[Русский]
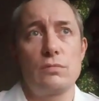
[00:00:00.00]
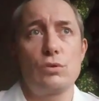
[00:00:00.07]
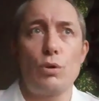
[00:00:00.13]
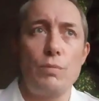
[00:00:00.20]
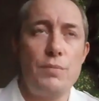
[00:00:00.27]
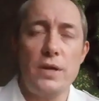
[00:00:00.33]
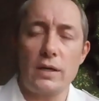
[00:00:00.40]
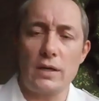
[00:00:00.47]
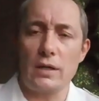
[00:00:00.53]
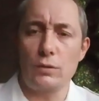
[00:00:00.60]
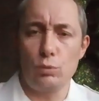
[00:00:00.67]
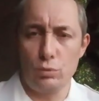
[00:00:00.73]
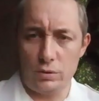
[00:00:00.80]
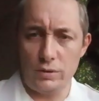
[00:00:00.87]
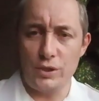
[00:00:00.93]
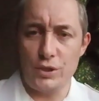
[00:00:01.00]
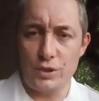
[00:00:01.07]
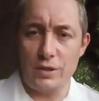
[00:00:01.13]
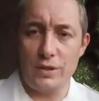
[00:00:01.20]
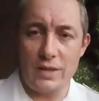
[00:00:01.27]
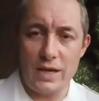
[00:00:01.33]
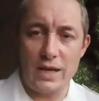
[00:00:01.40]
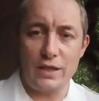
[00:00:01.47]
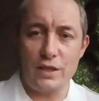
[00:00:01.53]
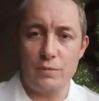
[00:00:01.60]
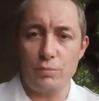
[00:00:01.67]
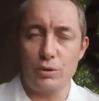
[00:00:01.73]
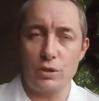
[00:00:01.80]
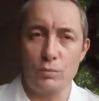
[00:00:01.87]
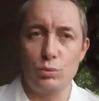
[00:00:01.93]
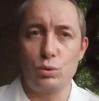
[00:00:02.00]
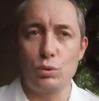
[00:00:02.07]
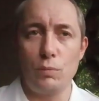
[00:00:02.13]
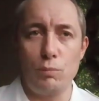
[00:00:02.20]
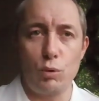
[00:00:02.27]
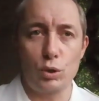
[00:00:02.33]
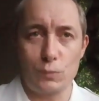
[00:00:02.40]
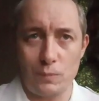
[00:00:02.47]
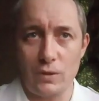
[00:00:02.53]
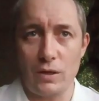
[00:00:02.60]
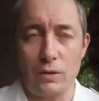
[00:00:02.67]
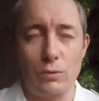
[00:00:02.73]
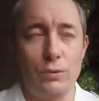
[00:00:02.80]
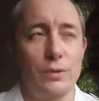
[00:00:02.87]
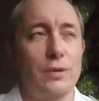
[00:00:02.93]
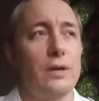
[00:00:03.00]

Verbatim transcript: чтобы меня как-то услышали, да, это не потому, что бокс плохой,